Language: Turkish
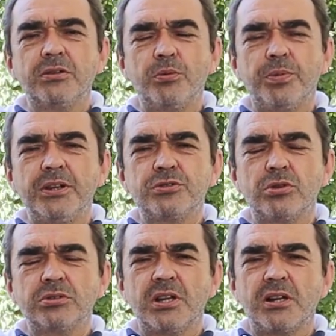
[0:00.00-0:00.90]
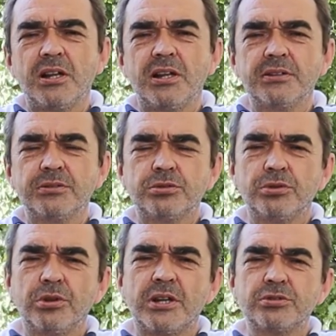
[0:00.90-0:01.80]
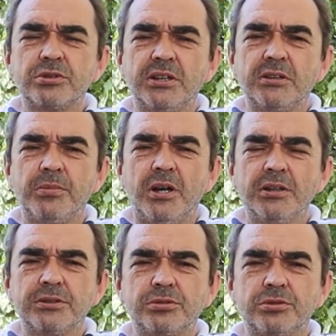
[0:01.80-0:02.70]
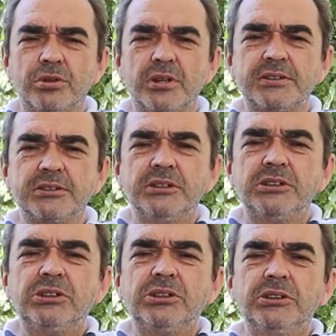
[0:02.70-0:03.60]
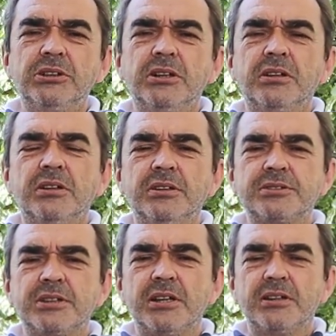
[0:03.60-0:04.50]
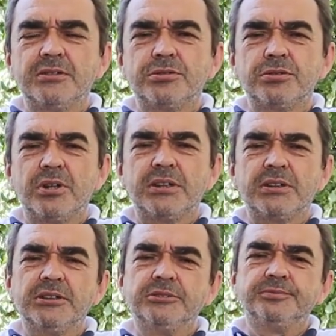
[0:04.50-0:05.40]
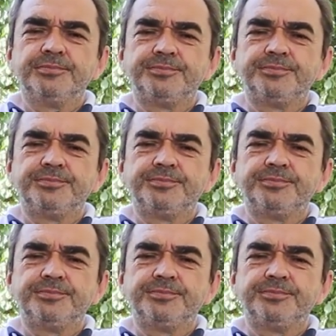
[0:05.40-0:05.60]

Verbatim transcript: Köpeği çok dar alanda tutuyorlar. Sürekli bağlı tutuyorlar. İşte sürekli